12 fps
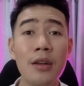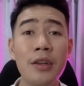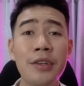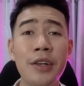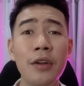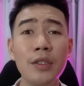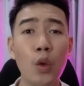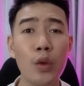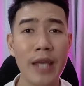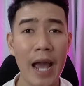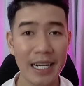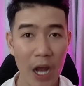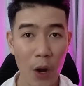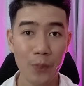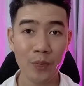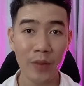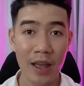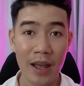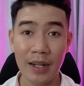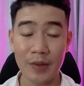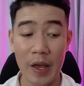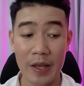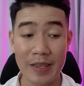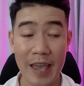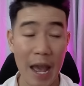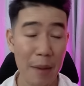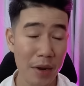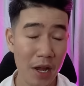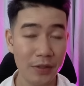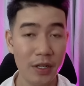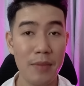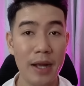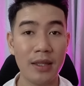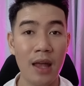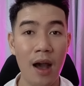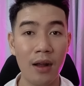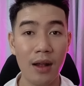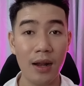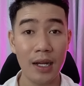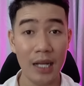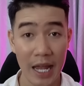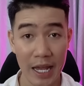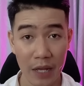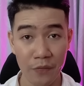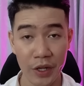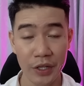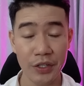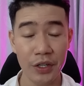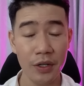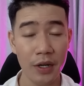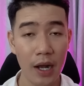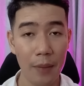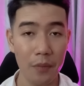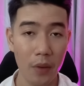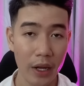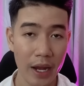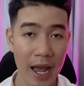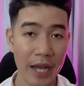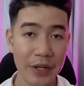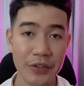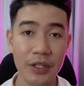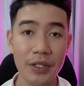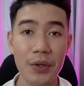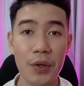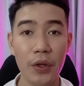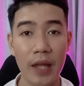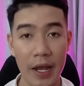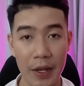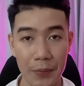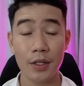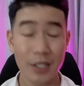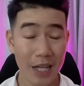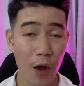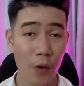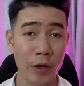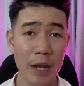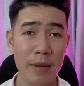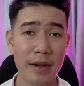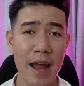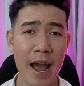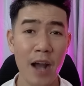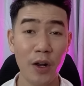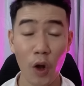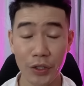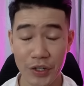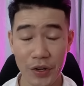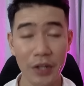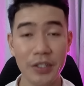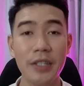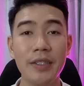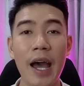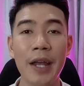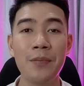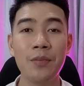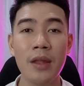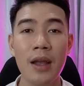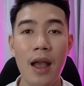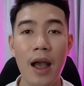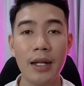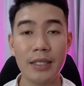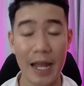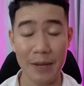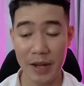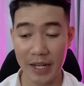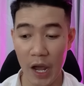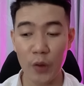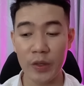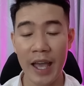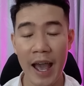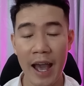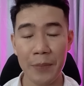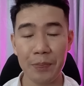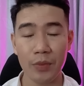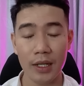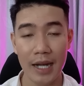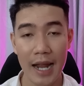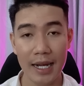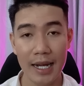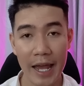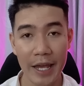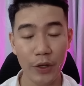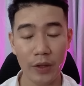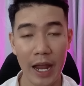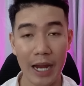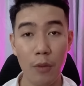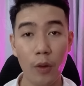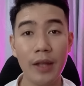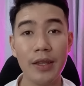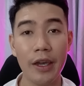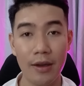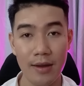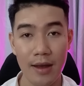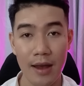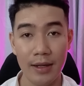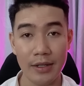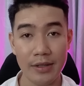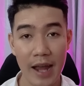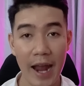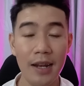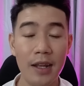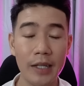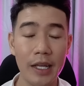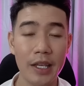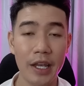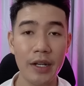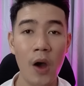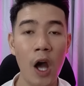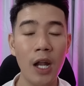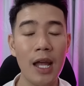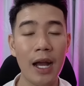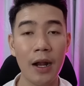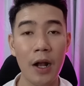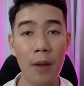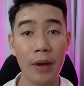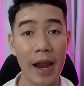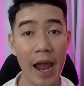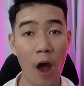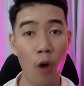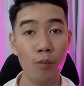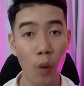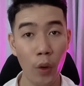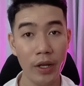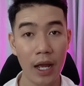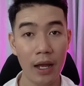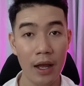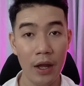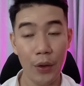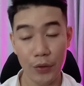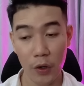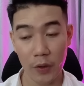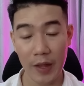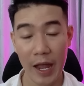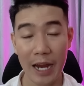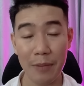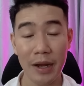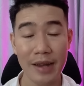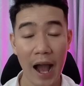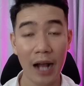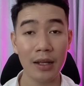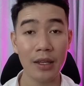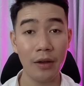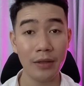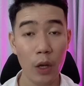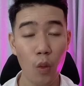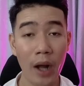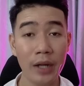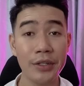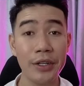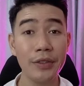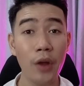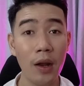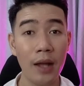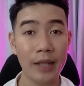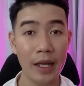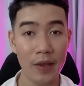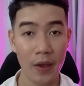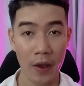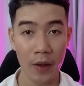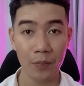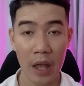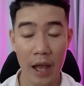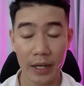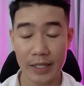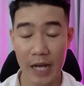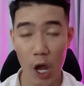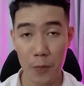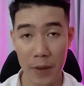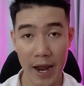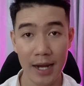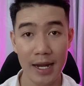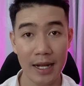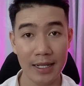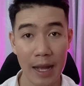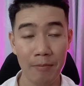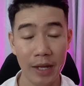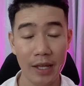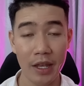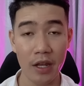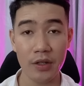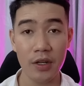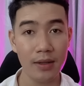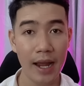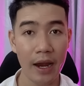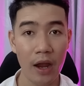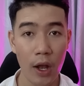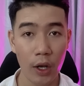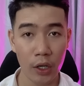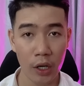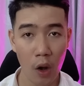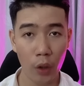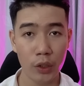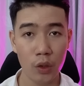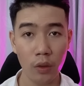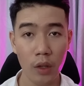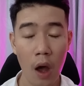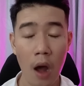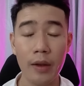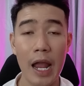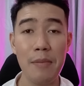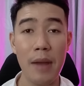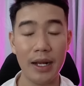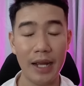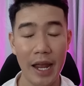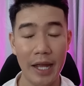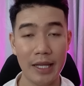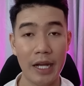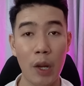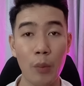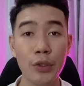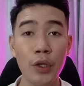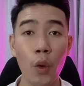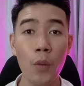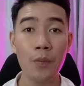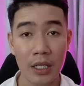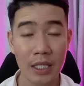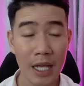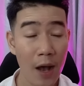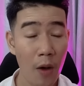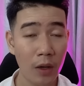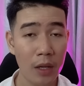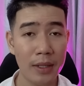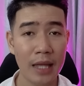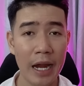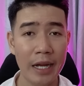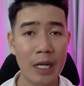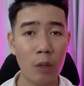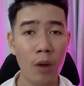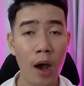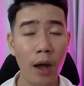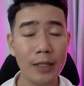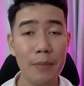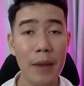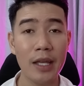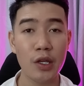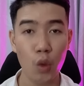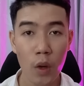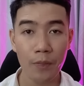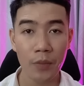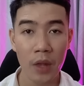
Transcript: trứng tôi dặn đâu? Thầy cha mới lên trên bàn thờ, lấy cái vỉ trứng gồm 12 trứng đưa cho thầy. Sau khi mà đã có trứng ở trên tay, thầy mới kêu cha là lấy cho thầy một cái dĩa. Trải lên cái dĩa đó là gồm gạo muối nè, rồi thầy mới đặt những cái quả trứng đó lên cái dĩa Kêu mẹ là cầm cái dĩa trứng này Ngồi xuống đó để mà nghe thầy đọc chú Sau khi mà thầy đọc hết cái bài chú á,